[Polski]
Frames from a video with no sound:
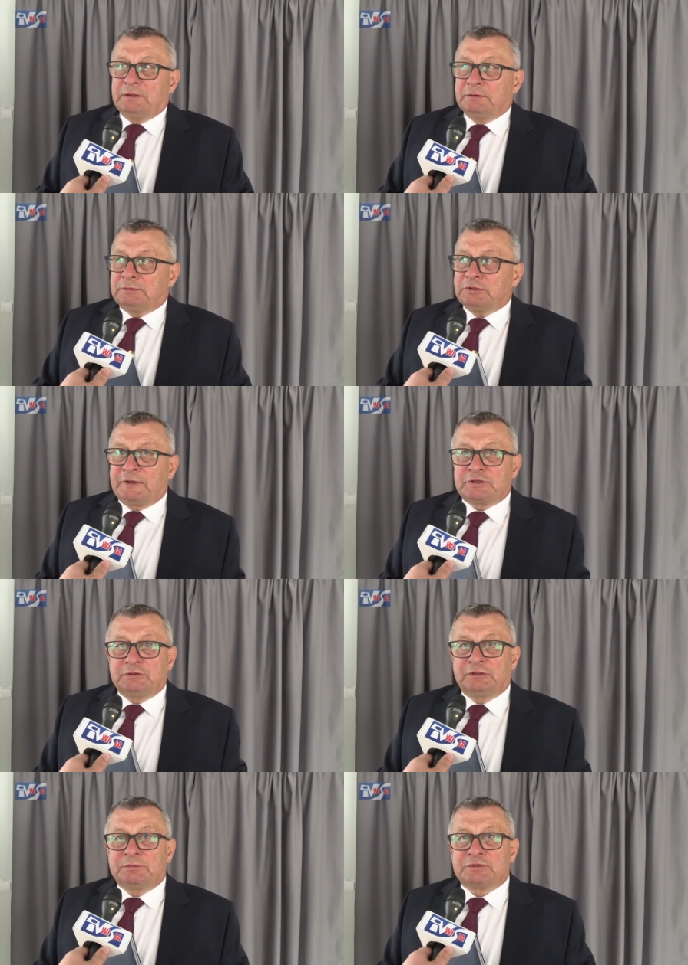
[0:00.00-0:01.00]
No, to
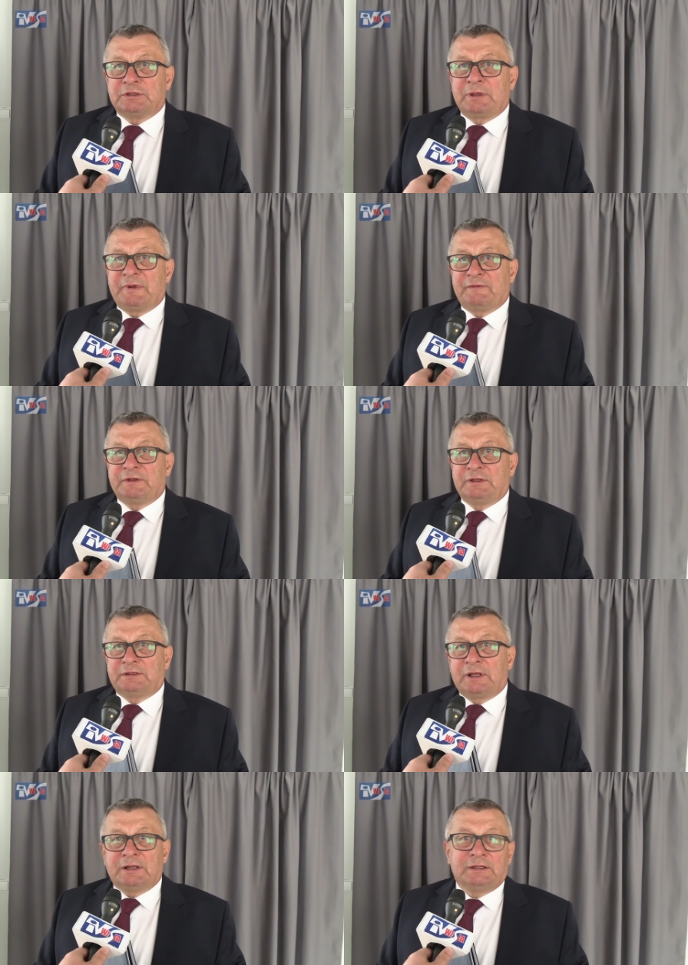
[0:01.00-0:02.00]
świadczy o tym, że naprawdę
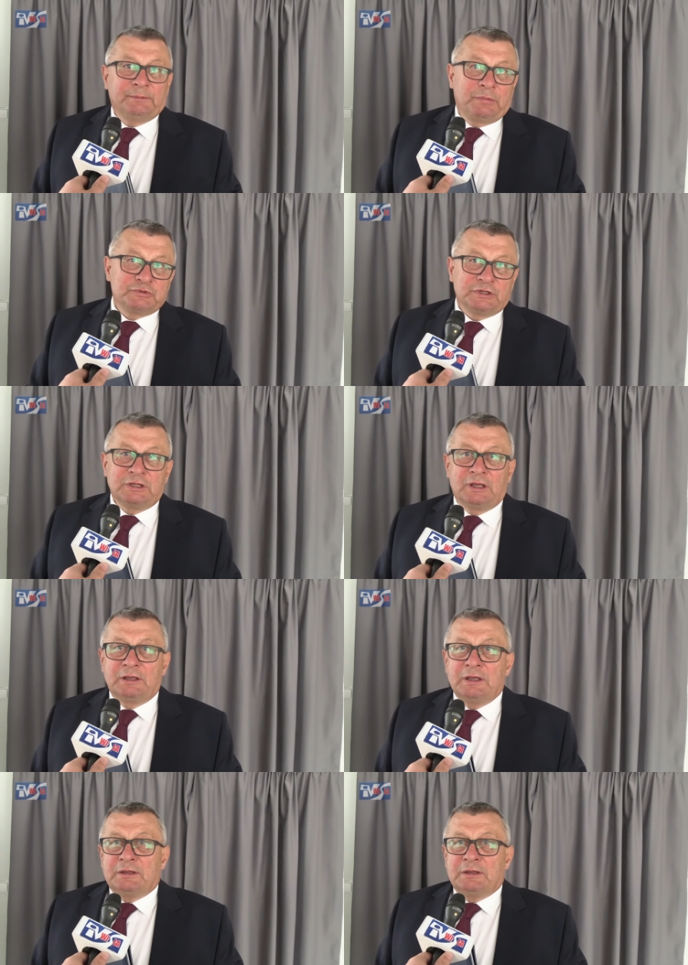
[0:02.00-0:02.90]
ta Rada poprzednia,